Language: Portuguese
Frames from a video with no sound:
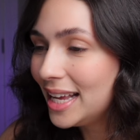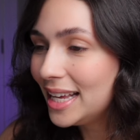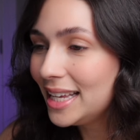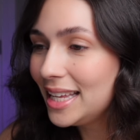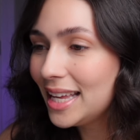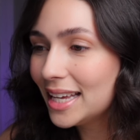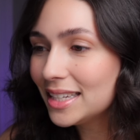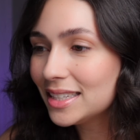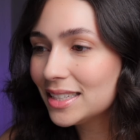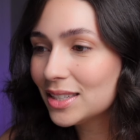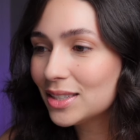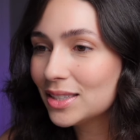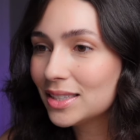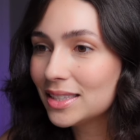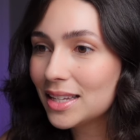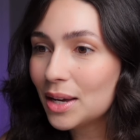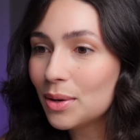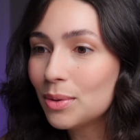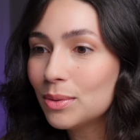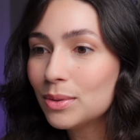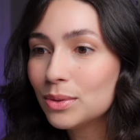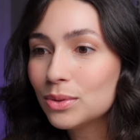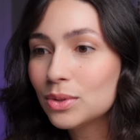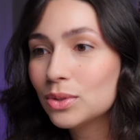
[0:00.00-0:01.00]
E esses esses
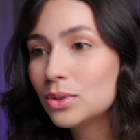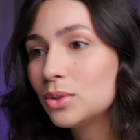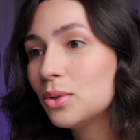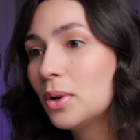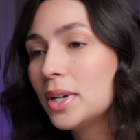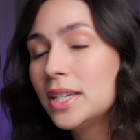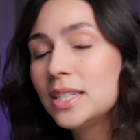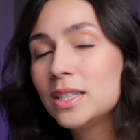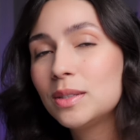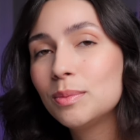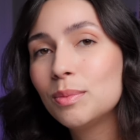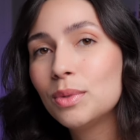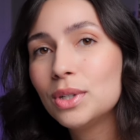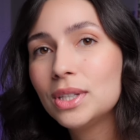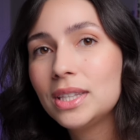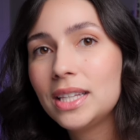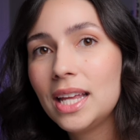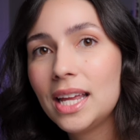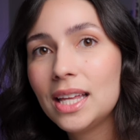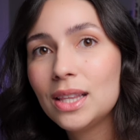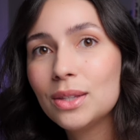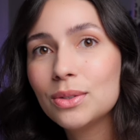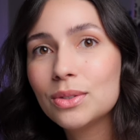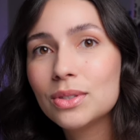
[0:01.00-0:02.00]
são os dois
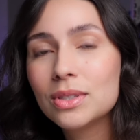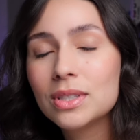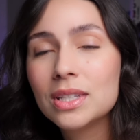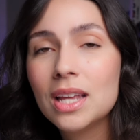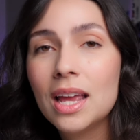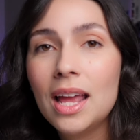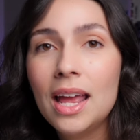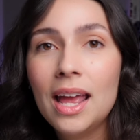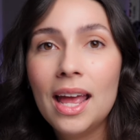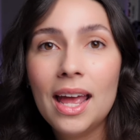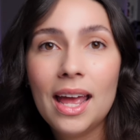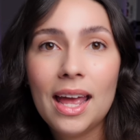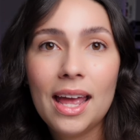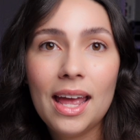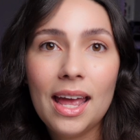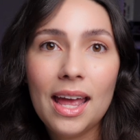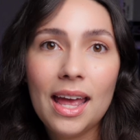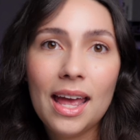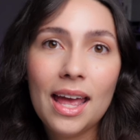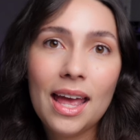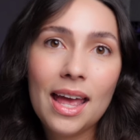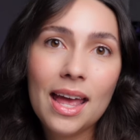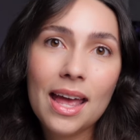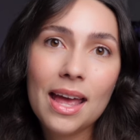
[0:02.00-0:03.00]
modelos
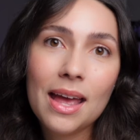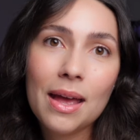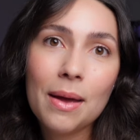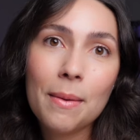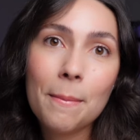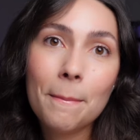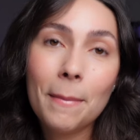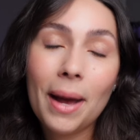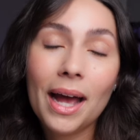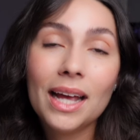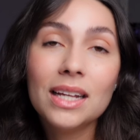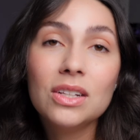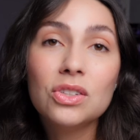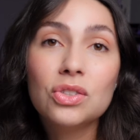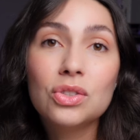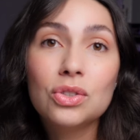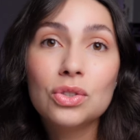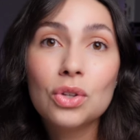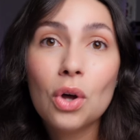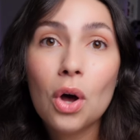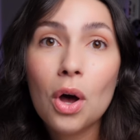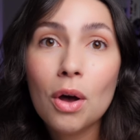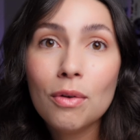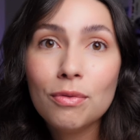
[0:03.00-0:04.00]
é, mais
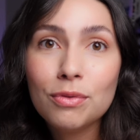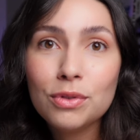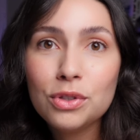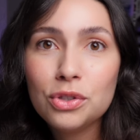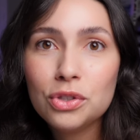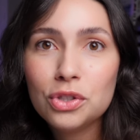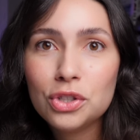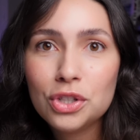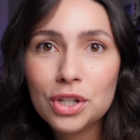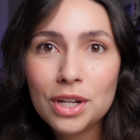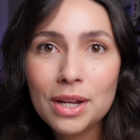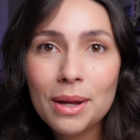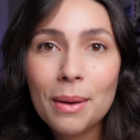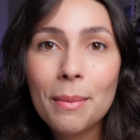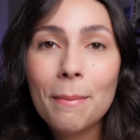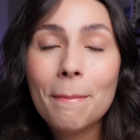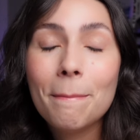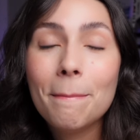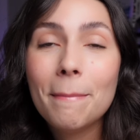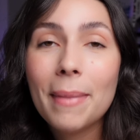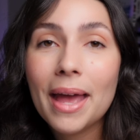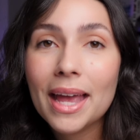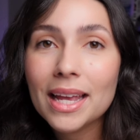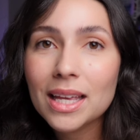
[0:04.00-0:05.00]
novos de
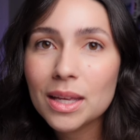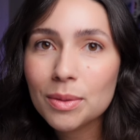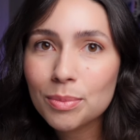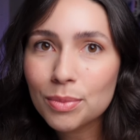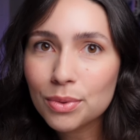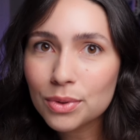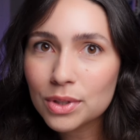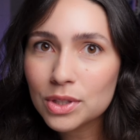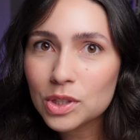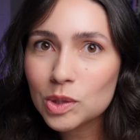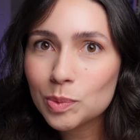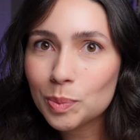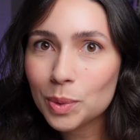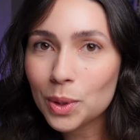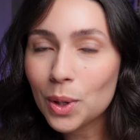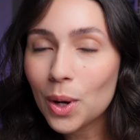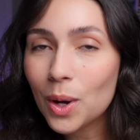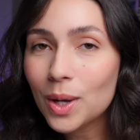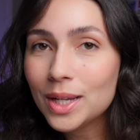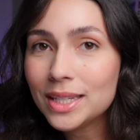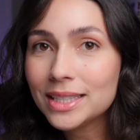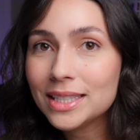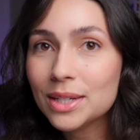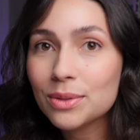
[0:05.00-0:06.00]
MacBooks
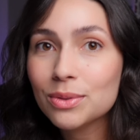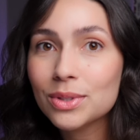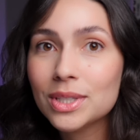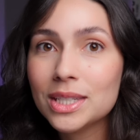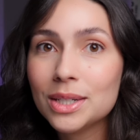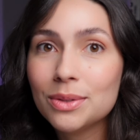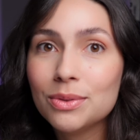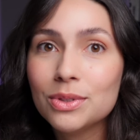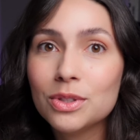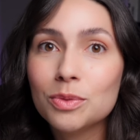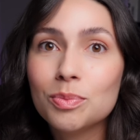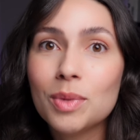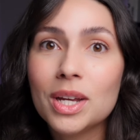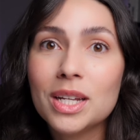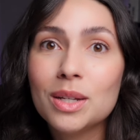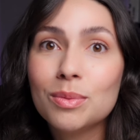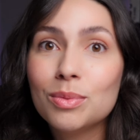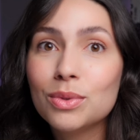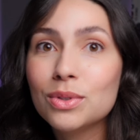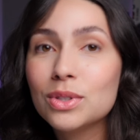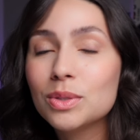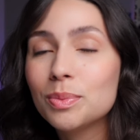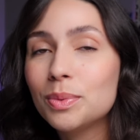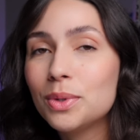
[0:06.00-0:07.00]
Pro. Então, são os
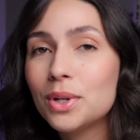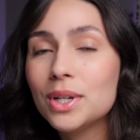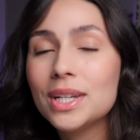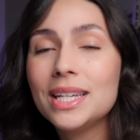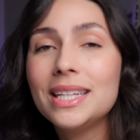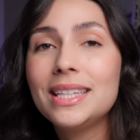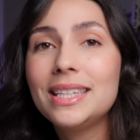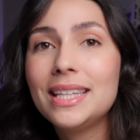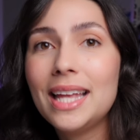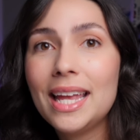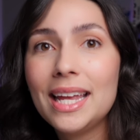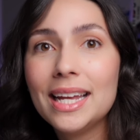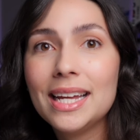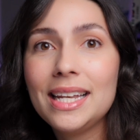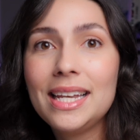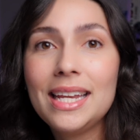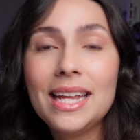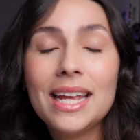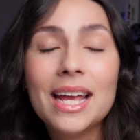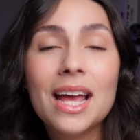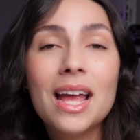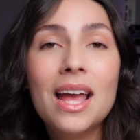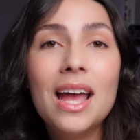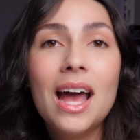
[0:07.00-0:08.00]
MacBooks Pro que tem
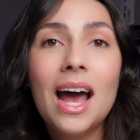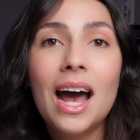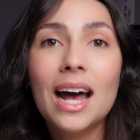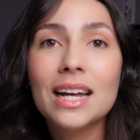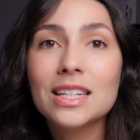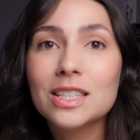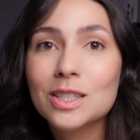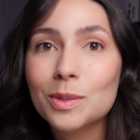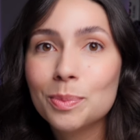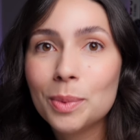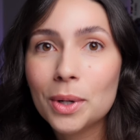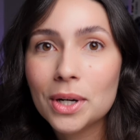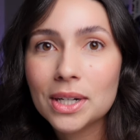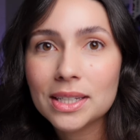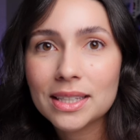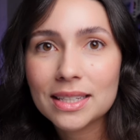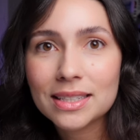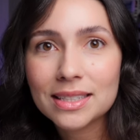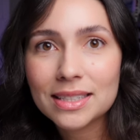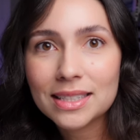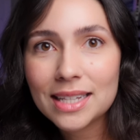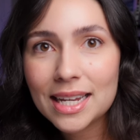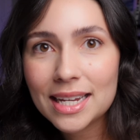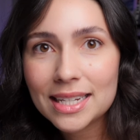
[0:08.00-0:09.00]
ali as
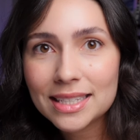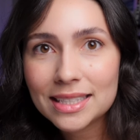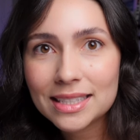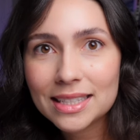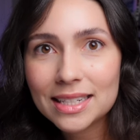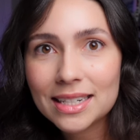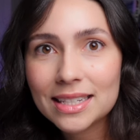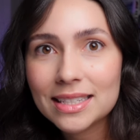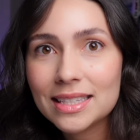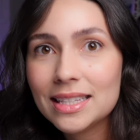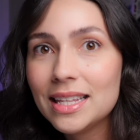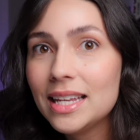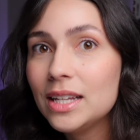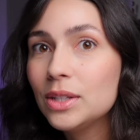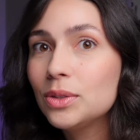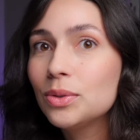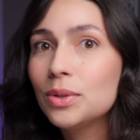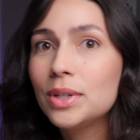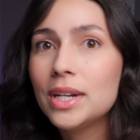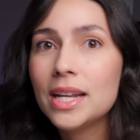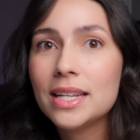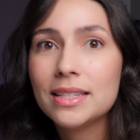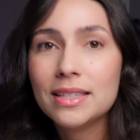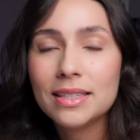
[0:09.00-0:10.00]
portas extras,
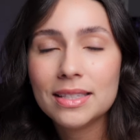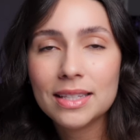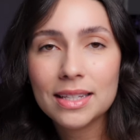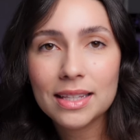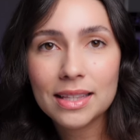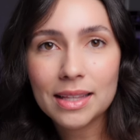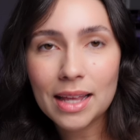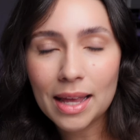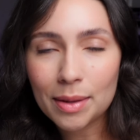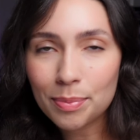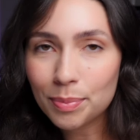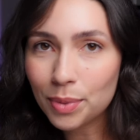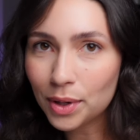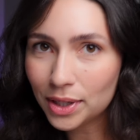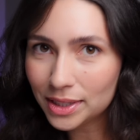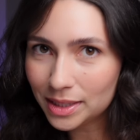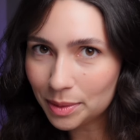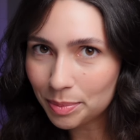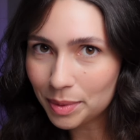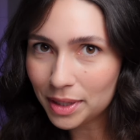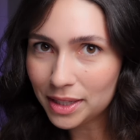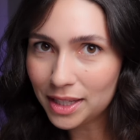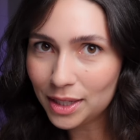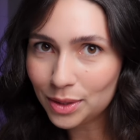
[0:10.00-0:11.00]
leitor S, é,
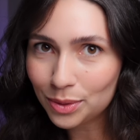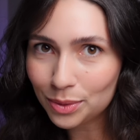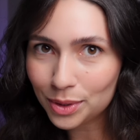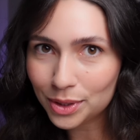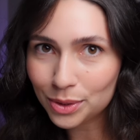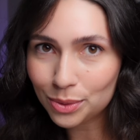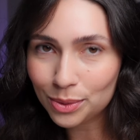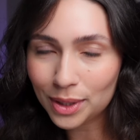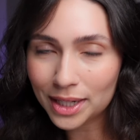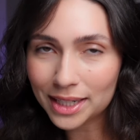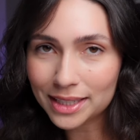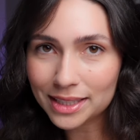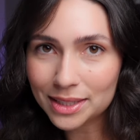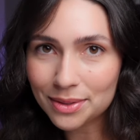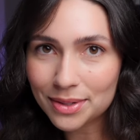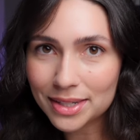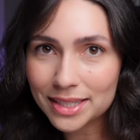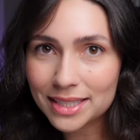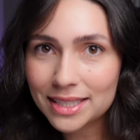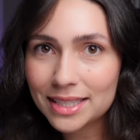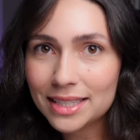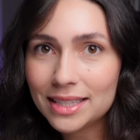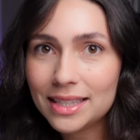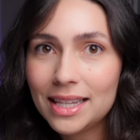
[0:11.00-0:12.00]
porta para leitor do cartão
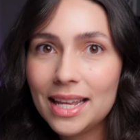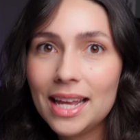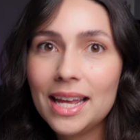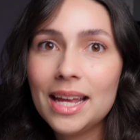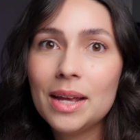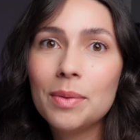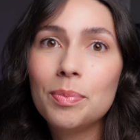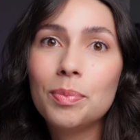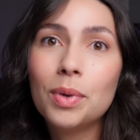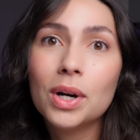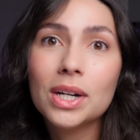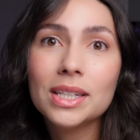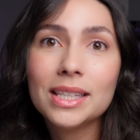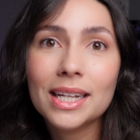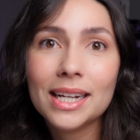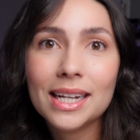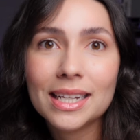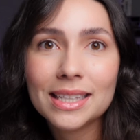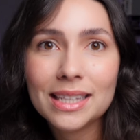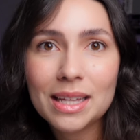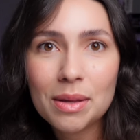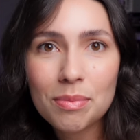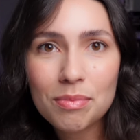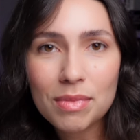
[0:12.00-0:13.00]
SD, porta
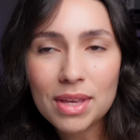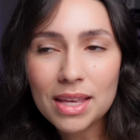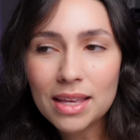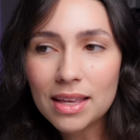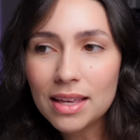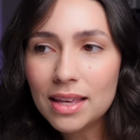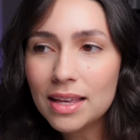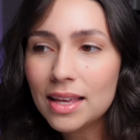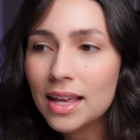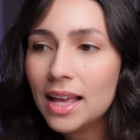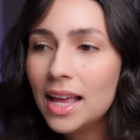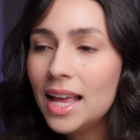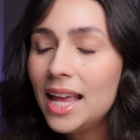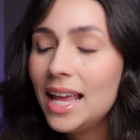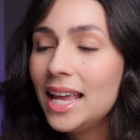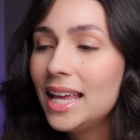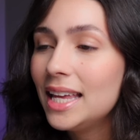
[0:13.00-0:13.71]
HDMI.